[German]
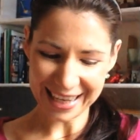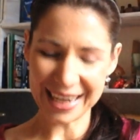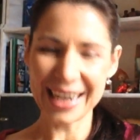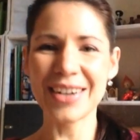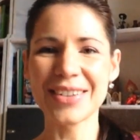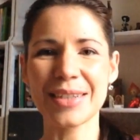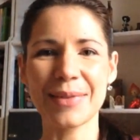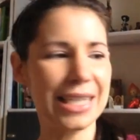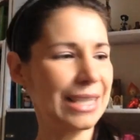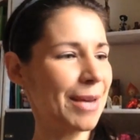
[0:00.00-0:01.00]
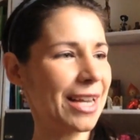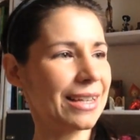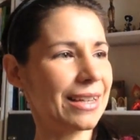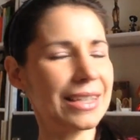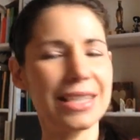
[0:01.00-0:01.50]
äh, und zwar in
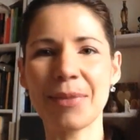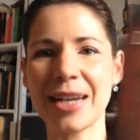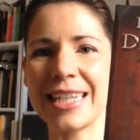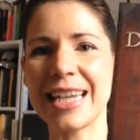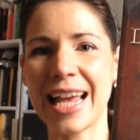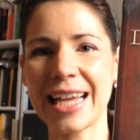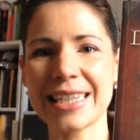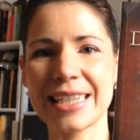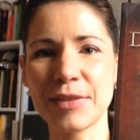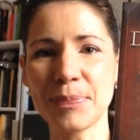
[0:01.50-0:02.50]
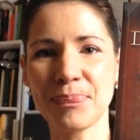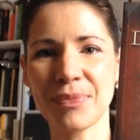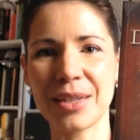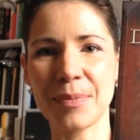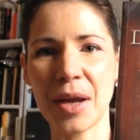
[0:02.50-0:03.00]
äh, Die Magie der Hexen
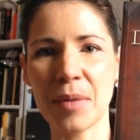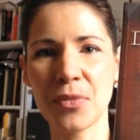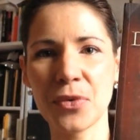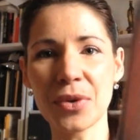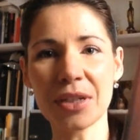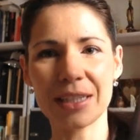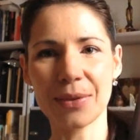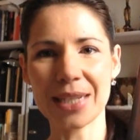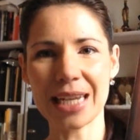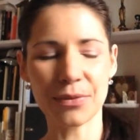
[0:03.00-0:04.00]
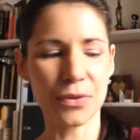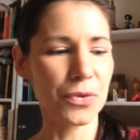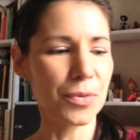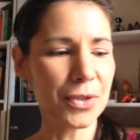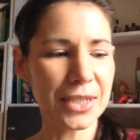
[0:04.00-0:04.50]
in meinem Buch. So sah es von
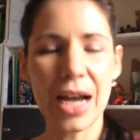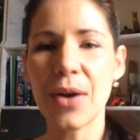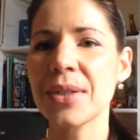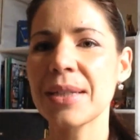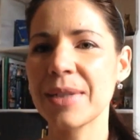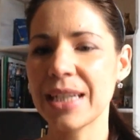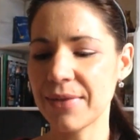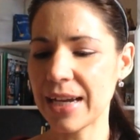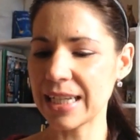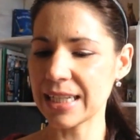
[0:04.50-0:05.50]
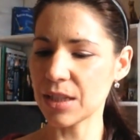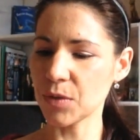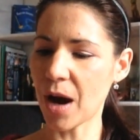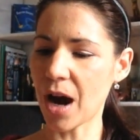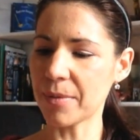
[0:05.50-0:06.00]
U-Books aus. Mittlerweile ist es
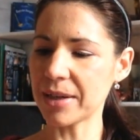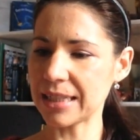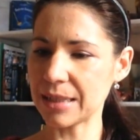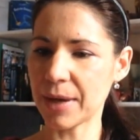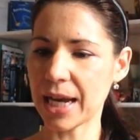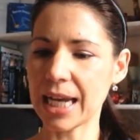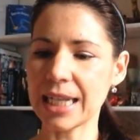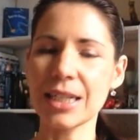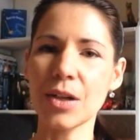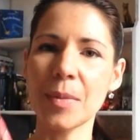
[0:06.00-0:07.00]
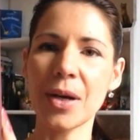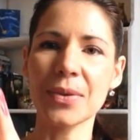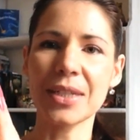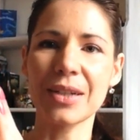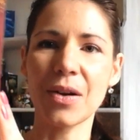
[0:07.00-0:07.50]
überarbeitet bei Heine nochmal
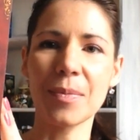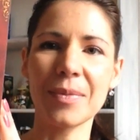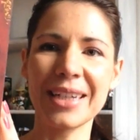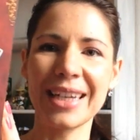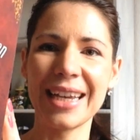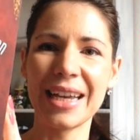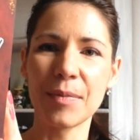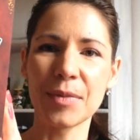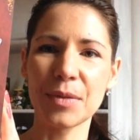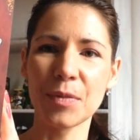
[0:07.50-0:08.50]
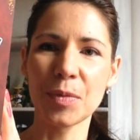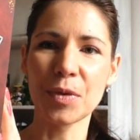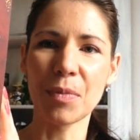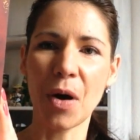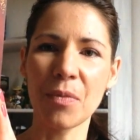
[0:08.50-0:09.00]
rausgekommen, mit diesem
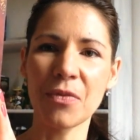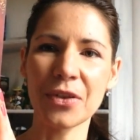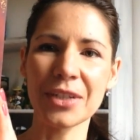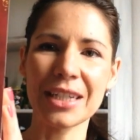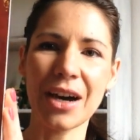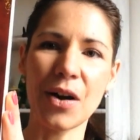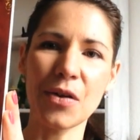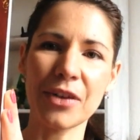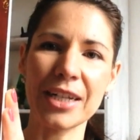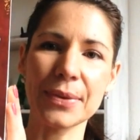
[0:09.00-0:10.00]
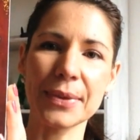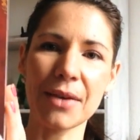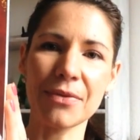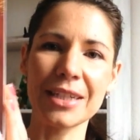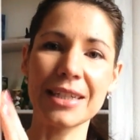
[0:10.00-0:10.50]
hübschen Baum vorne drauf. Also
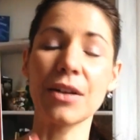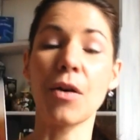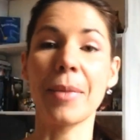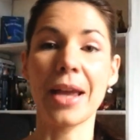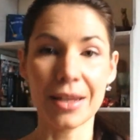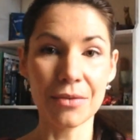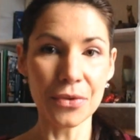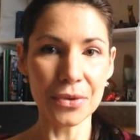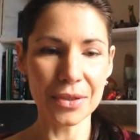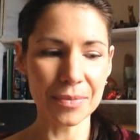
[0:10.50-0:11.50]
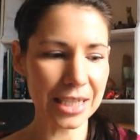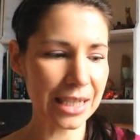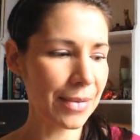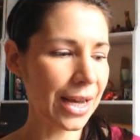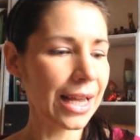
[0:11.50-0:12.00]
da findet ihr noch mehr Infos zum
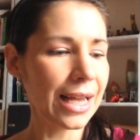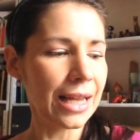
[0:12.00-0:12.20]
Thema.